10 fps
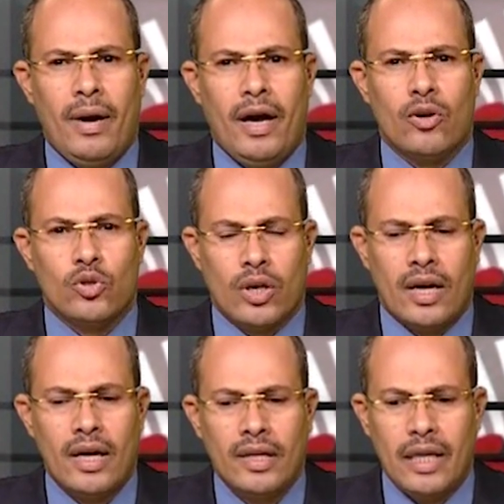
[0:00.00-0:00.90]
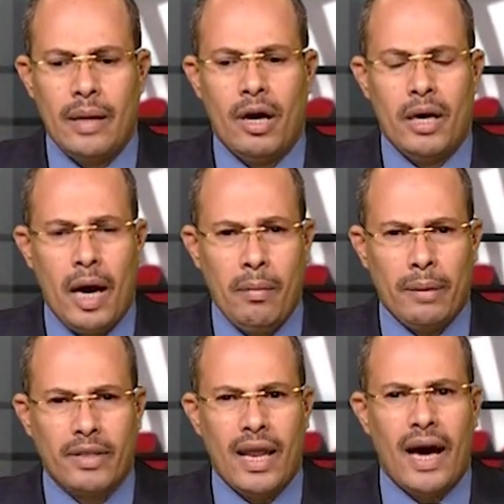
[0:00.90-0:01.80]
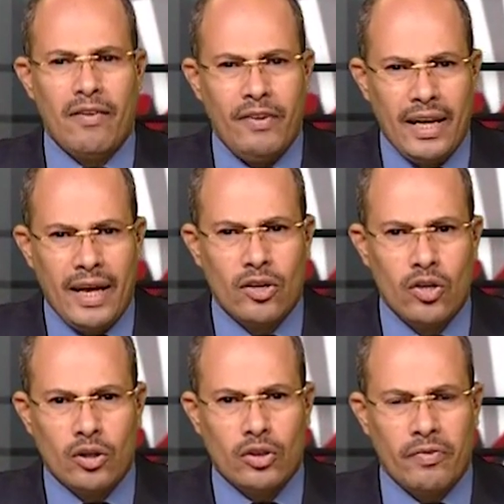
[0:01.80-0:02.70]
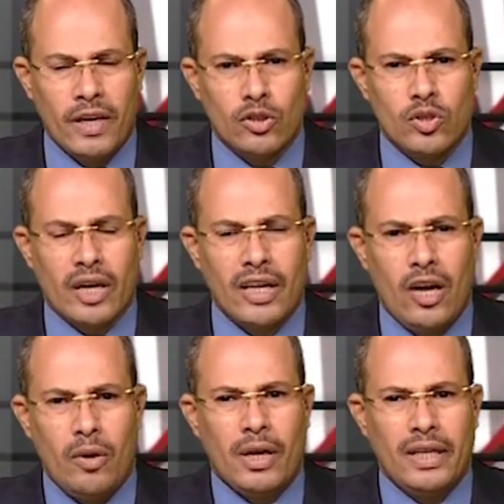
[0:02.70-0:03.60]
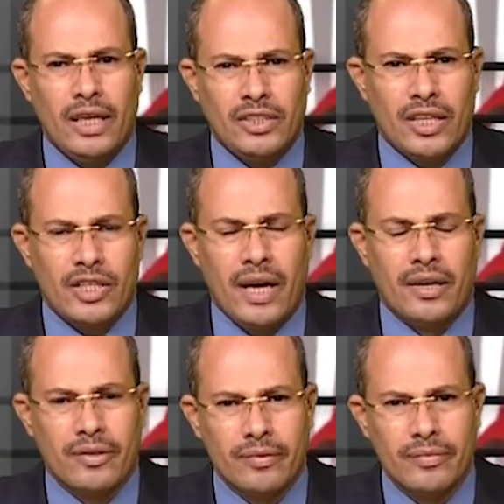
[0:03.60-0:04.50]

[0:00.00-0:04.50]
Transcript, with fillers: مع الاسره طيب آه، يا ام عبد الله هل فعلا انه طفلته الصغيره عمرها 11 شهر